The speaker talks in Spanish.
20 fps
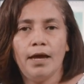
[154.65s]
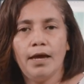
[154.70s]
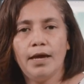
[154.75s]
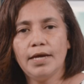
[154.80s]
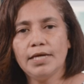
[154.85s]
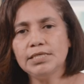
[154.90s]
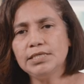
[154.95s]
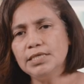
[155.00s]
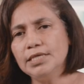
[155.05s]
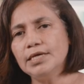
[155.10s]

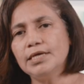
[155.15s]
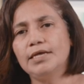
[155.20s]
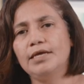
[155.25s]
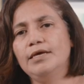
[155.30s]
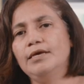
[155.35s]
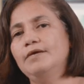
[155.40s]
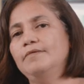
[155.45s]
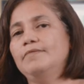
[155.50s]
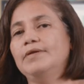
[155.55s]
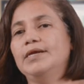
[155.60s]
Es
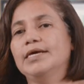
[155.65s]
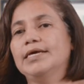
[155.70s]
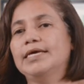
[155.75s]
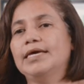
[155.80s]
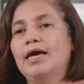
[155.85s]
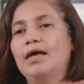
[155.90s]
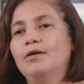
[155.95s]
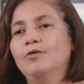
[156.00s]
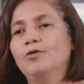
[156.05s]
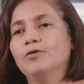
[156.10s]
increíble
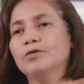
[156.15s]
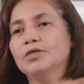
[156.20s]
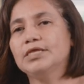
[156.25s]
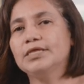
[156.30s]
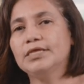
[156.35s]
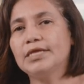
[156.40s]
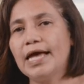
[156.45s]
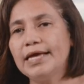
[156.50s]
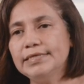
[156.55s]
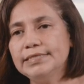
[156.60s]
que algo
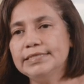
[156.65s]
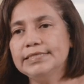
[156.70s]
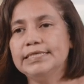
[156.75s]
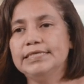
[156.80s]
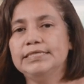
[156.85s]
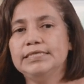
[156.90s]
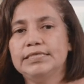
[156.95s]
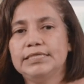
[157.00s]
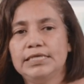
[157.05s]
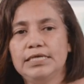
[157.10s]
tan
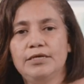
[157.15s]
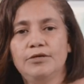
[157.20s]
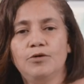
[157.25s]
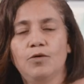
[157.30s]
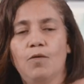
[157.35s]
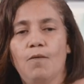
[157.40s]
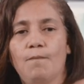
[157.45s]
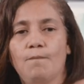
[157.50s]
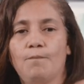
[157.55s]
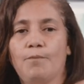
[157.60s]

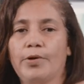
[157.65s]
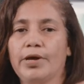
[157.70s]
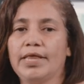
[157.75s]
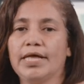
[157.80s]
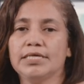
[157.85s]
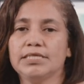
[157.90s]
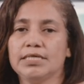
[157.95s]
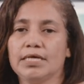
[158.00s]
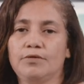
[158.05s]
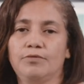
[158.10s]
sencillo
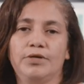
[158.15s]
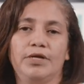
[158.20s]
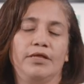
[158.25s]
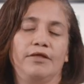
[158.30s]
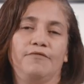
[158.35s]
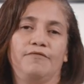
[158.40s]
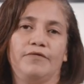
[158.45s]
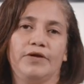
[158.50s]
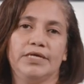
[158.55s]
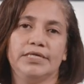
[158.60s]
pueda hacer una
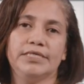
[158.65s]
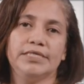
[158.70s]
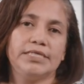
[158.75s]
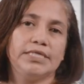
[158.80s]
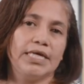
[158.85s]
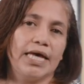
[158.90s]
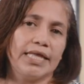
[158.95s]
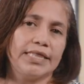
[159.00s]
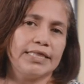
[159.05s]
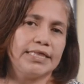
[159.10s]

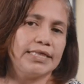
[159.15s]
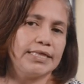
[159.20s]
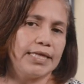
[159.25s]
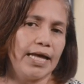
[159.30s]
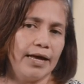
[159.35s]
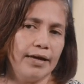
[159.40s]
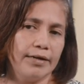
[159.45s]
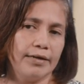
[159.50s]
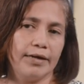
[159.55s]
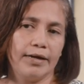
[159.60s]
diferencia
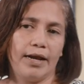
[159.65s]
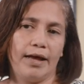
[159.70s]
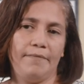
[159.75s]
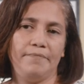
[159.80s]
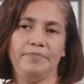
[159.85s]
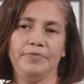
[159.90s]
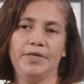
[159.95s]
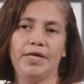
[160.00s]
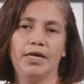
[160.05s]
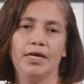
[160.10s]
tan
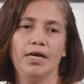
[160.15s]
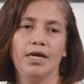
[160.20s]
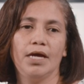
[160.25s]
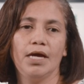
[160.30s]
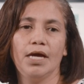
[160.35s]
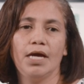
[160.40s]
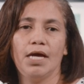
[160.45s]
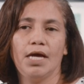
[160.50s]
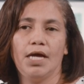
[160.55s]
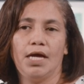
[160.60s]
grande.
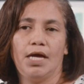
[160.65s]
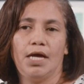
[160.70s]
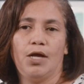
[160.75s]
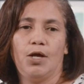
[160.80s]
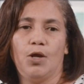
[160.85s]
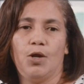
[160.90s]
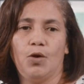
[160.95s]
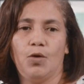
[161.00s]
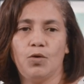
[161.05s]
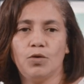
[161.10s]

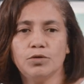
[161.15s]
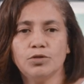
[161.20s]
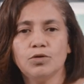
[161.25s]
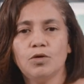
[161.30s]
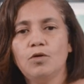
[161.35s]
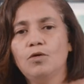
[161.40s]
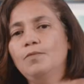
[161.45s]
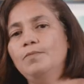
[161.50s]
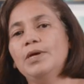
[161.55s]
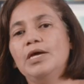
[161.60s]
No
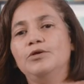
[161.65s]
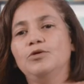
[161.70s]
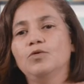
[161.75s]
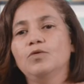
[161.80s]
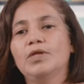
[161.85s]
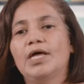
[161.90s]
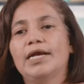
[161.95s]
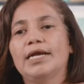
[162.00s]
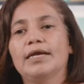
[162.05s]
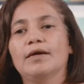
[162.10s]
solo me
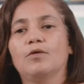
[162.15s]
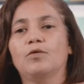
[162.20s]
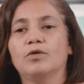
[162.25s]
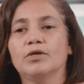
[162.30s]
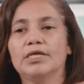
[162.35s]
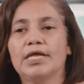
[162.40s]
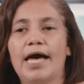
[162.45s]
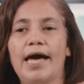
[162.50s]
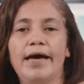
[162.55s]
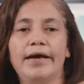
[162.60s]
ayuda a
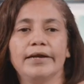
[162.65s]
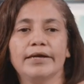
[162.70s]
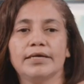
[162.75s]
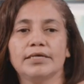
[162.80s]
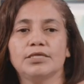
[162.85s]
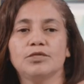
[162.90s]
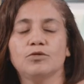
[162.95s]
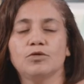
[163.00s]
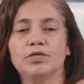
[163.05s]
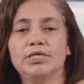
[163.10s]
recordar que
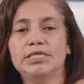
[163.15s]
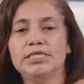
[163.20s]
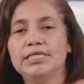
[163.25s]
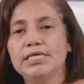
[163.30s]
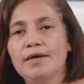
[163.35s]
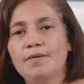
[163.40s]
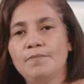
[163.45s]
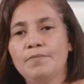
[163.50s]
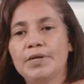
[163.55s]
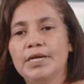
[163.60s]
estoy
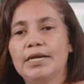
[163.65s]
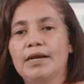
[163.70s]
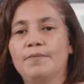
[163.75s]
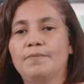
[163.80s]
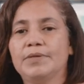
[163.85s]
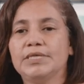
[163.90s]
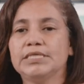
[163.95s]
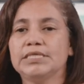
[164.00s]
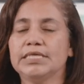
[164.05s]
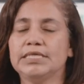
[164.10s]
siempre en la
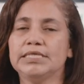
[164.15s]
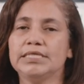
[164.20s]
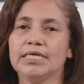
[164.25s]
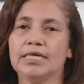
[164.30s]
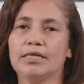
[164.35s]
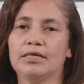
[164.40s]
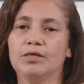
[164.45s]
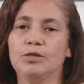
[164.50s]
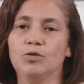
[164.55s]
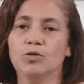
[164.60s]
presencia
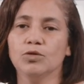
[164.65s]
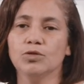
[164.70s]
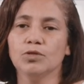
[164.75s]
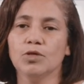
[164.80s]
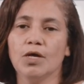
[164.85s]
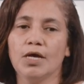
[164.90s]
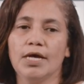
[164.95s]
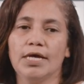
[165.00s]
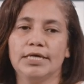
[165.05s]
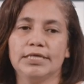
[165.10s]
de Dios,
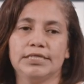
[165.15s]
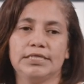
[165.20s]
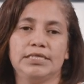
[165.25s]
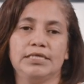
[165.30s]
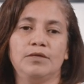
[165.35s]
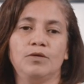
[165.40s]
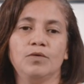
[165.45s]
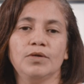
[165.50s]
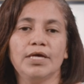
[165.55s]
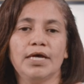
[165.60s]

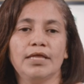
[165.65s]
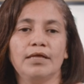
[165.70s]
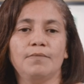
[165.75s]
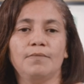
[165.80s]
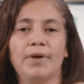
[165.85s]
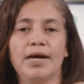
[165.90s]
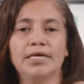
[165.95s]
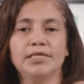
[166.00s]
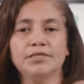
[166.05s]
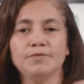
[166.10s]
sino que
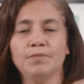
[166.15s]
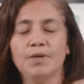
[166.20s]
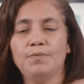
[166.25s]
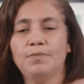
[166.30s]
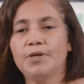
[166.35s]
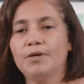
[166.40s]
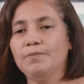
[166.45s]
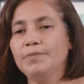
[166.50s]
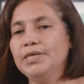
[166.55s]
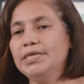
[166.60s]
además me
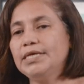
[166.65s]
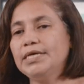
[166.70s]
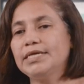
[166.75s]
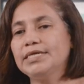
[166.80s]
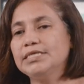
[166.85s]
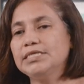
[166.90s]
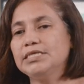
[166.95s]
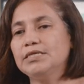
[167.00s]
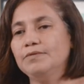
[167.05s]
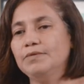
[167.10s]
permite
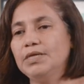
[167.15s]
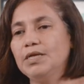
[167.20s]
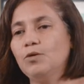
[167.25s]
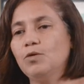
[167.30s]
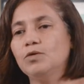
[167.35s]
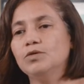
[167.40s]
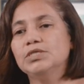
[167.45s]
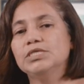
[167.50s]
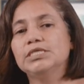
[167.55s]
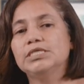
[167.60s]
recibir
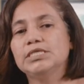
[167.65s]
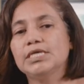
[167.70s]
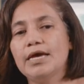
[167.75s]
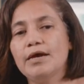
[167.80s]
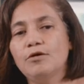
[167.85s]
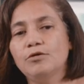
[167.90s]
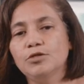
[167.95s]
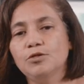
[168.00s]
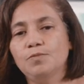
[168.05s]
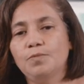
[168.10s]

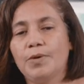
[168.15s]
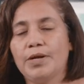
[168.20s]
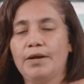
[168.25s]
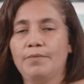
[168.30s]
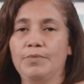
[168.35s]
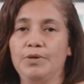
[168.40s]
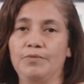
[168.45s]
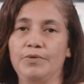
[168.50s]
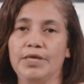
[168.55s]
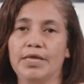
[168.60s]
consejos para
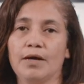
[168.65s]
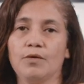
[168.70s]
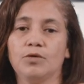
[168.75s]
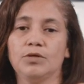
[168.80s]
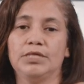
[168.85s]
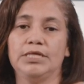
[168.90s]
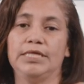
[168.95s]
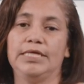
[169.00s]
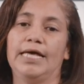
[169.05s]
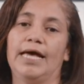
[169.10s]
mi vida
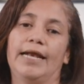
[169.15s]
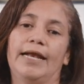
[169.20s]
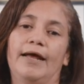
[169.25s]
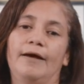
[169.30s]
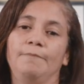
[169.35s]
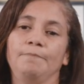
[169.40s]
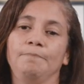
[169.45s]
cotidiana.